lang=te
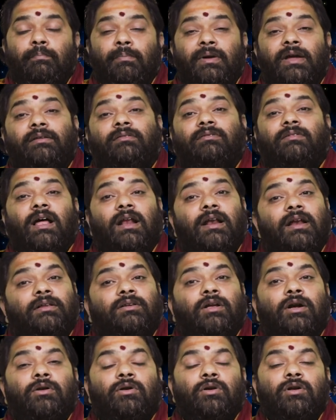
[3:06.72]
మీ
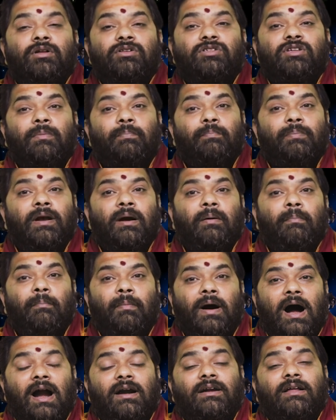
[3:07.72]
తల్లిదండ్రులు చెప్పిన
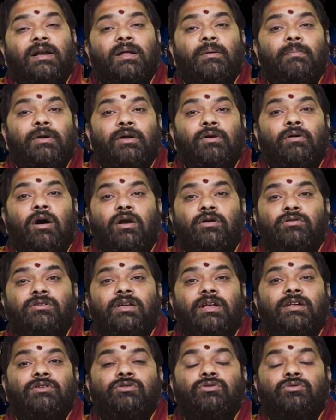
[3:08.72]
మాటని మీరు
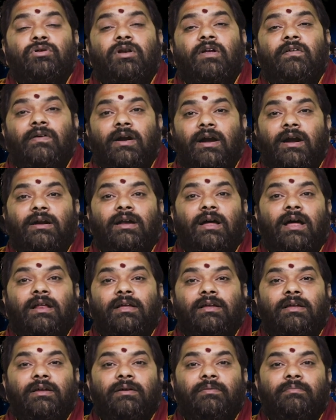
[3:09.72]
అనుసరించుకుని
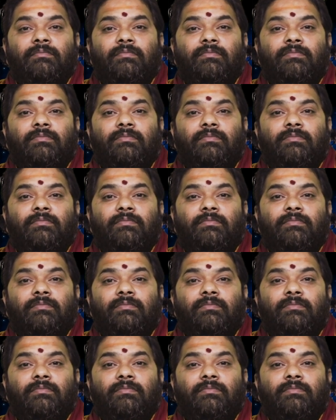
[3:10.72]
వెళ్ళటానికి